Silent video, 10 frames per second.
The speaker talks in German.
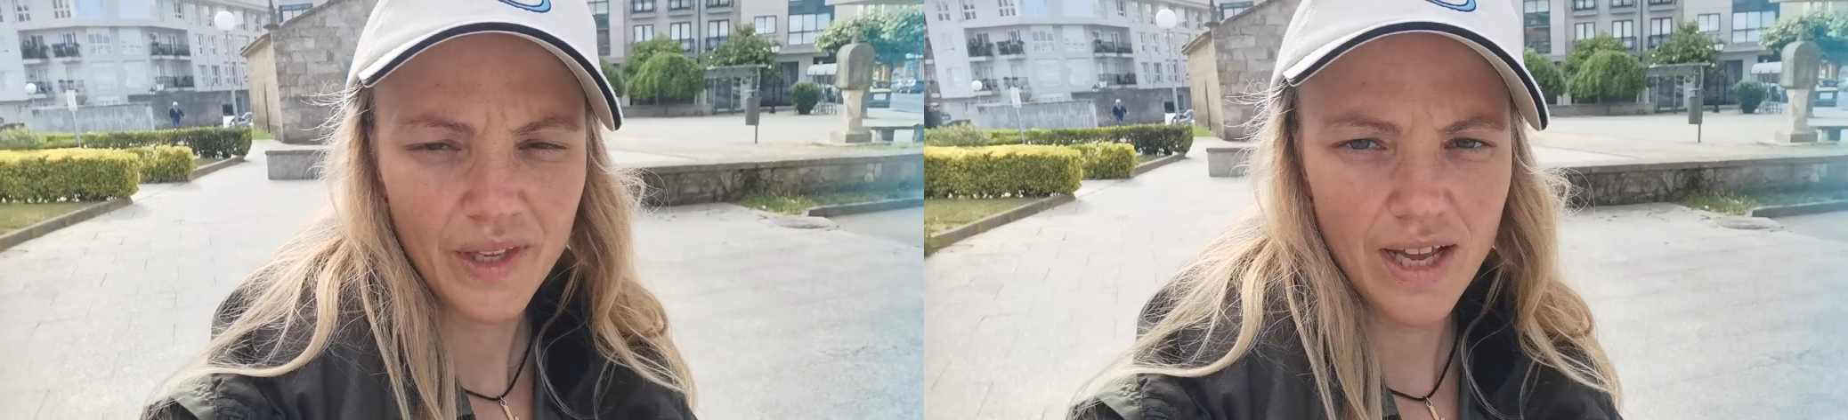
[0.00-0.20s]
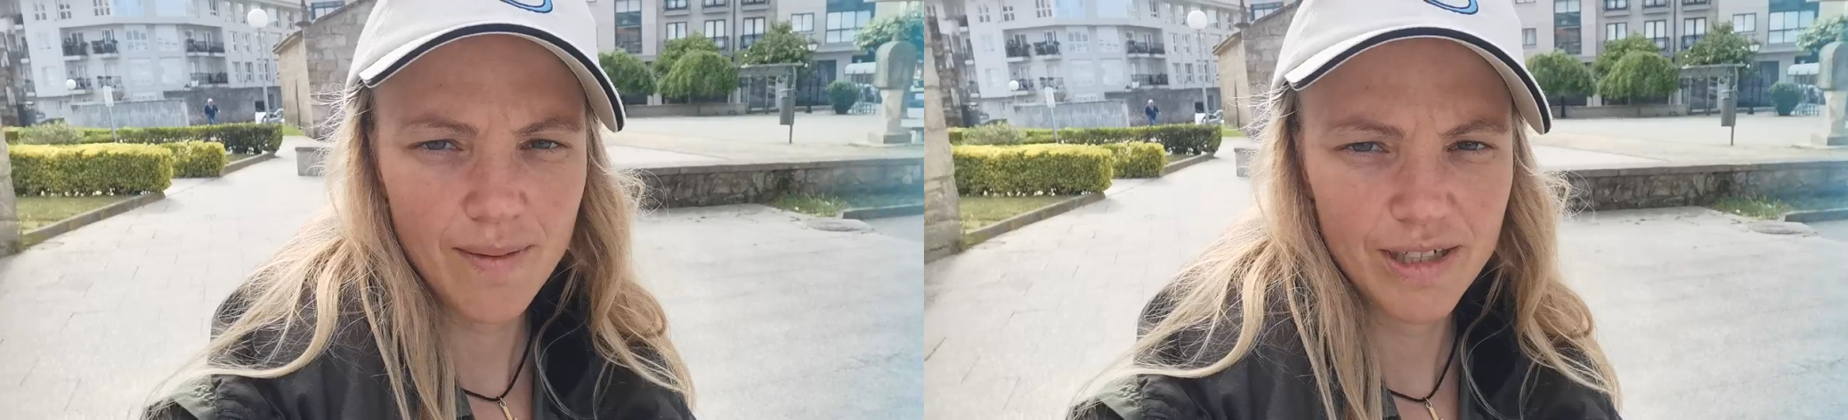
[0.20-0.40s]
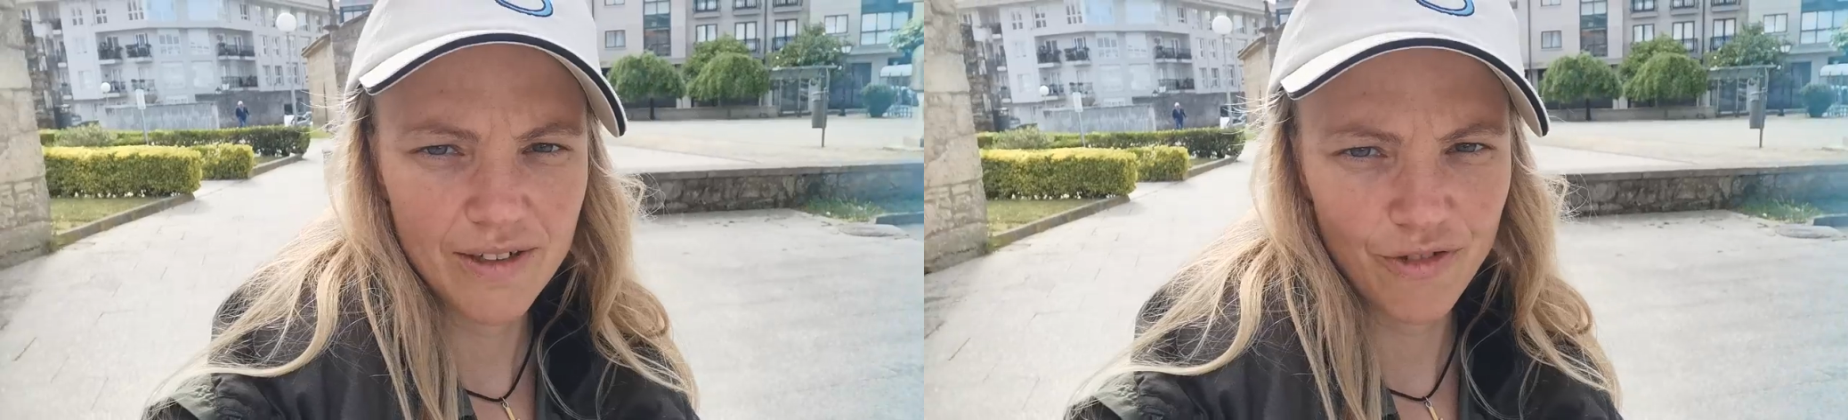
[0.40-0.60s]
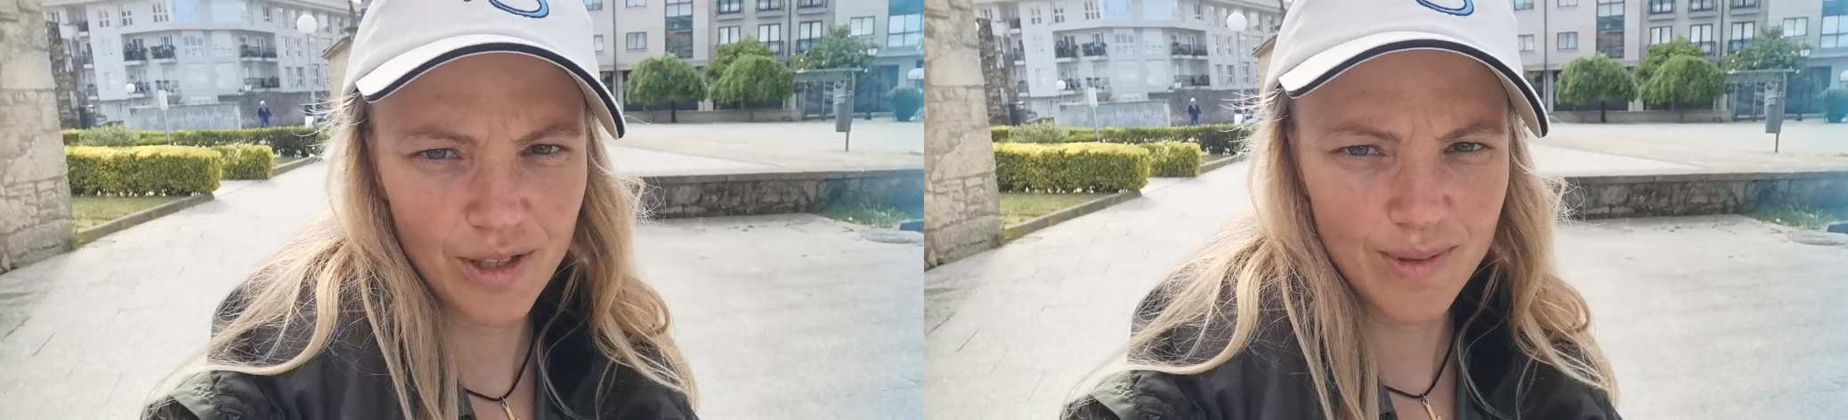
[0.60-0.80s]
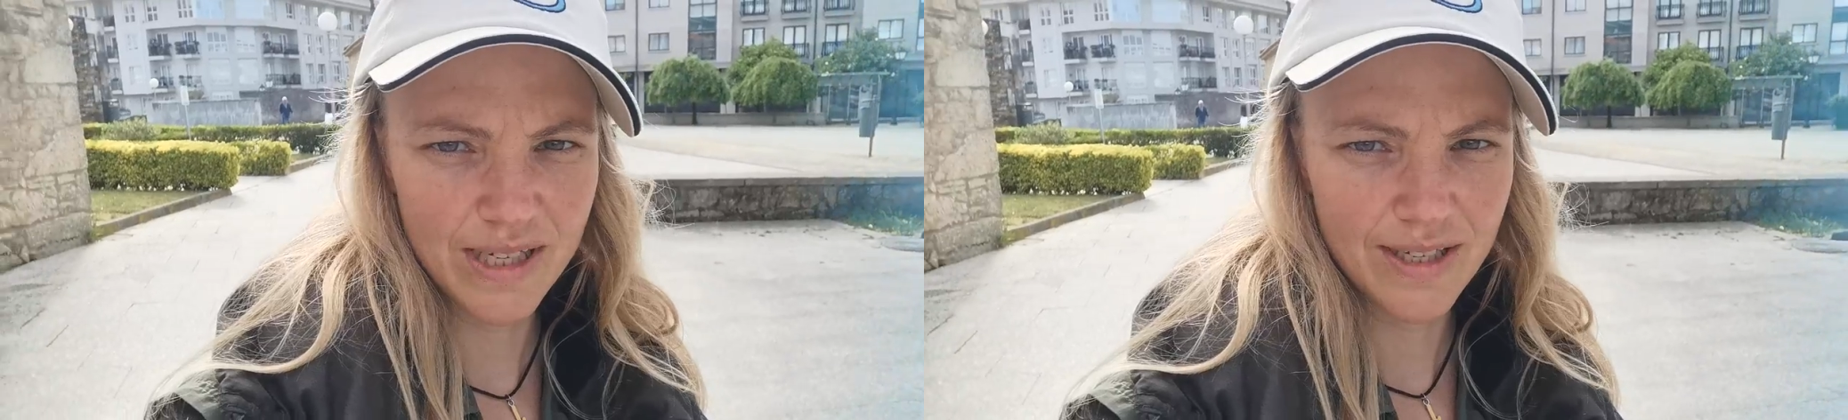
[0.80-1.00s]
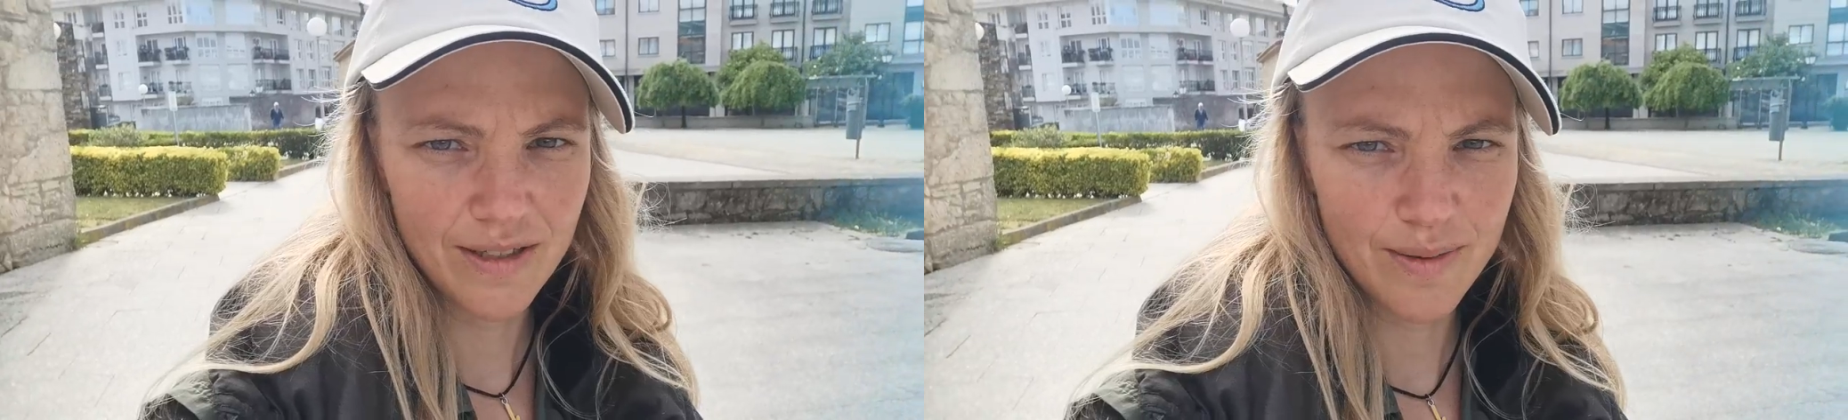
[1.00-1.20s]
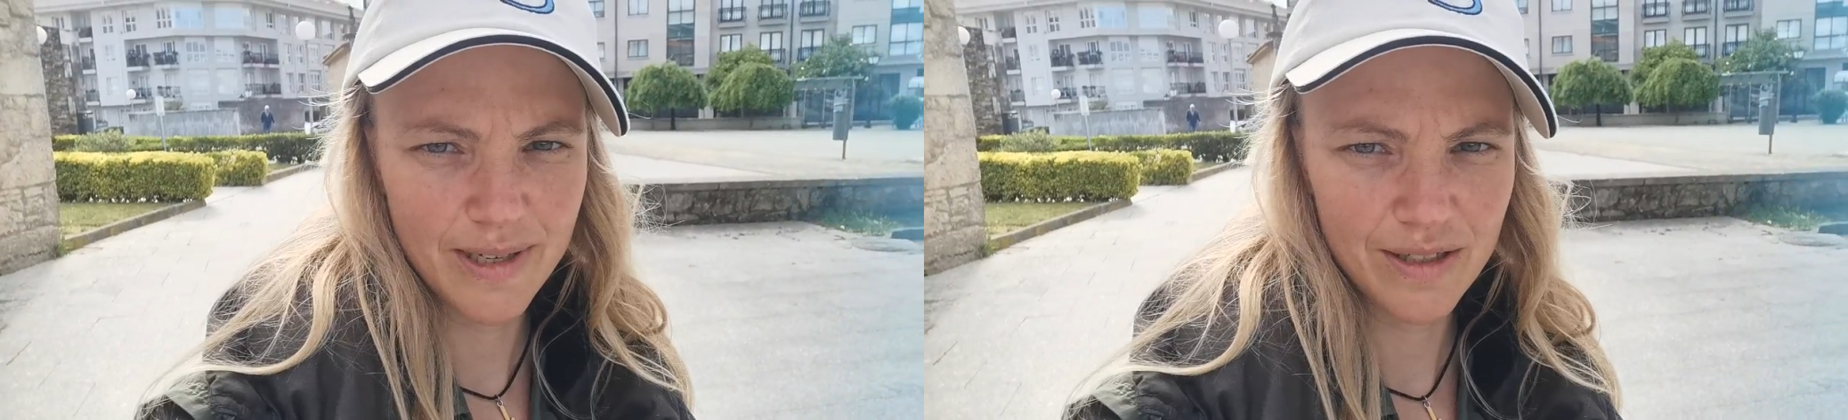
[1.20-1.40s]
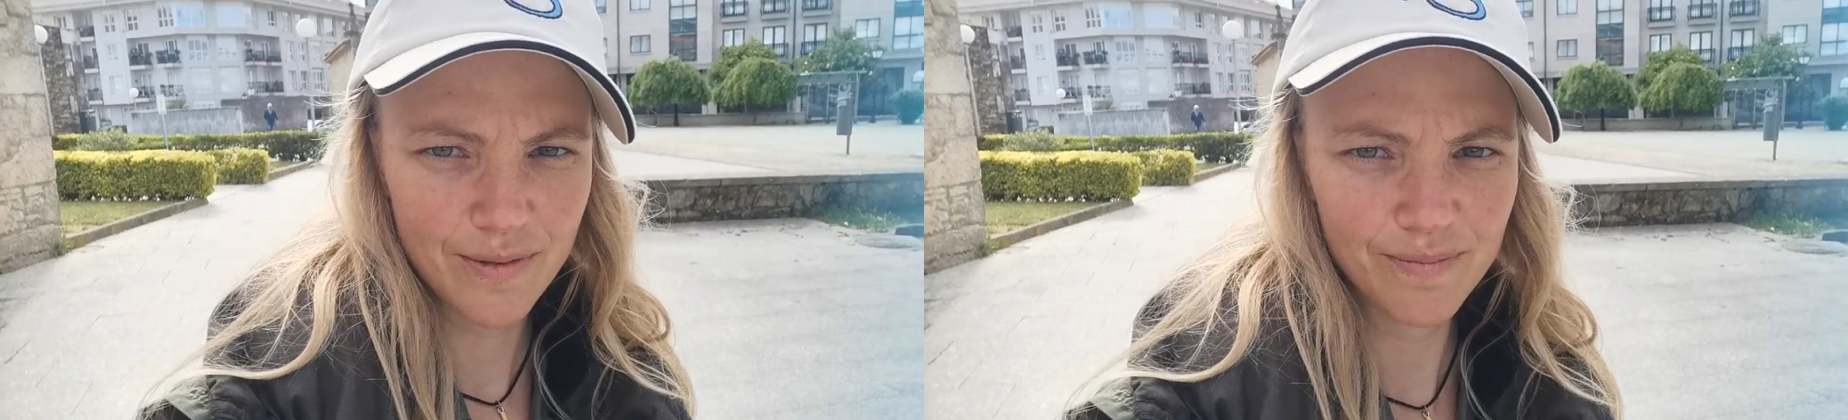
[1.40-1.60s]
Aber dafür gibt es
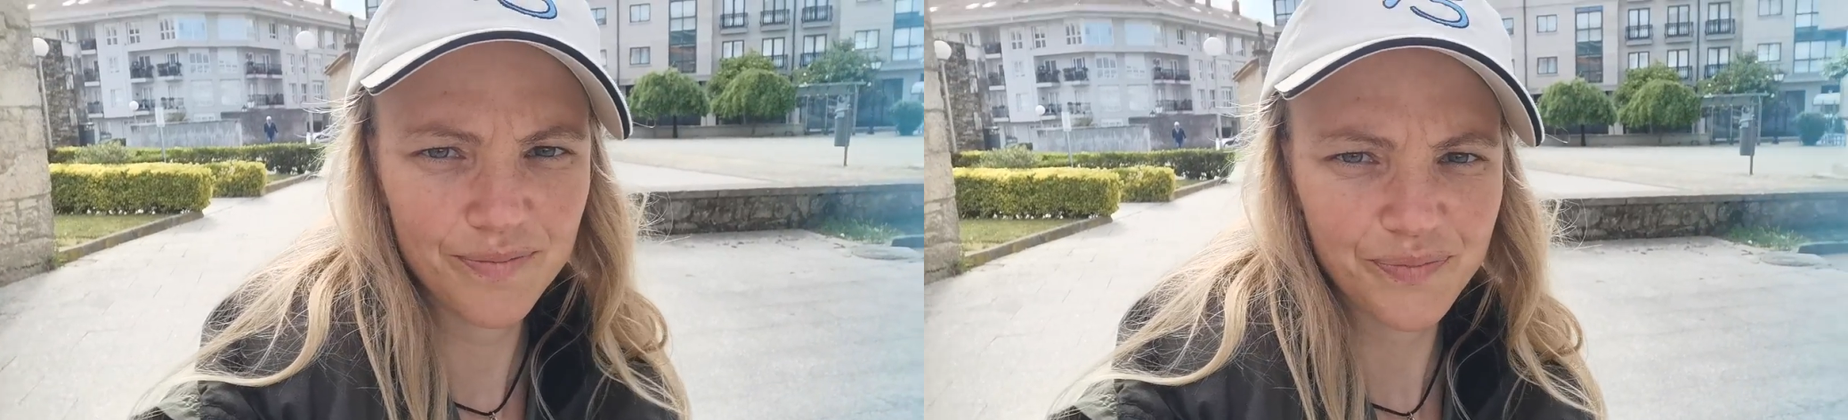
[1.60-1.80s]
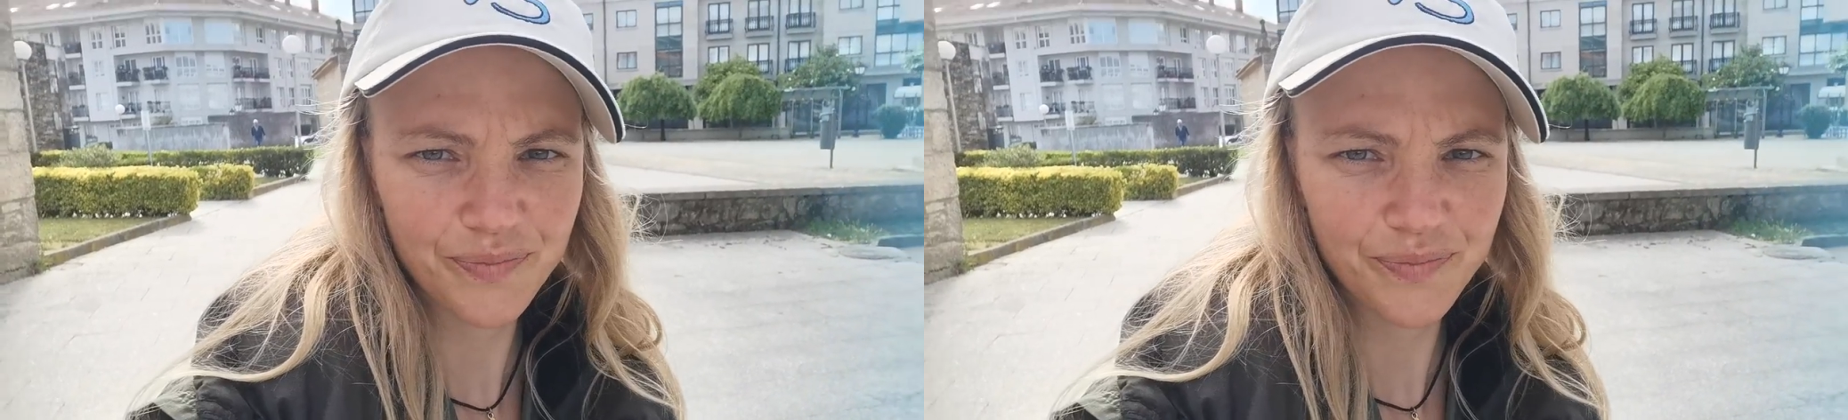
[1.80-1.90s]
Ersatzmessen.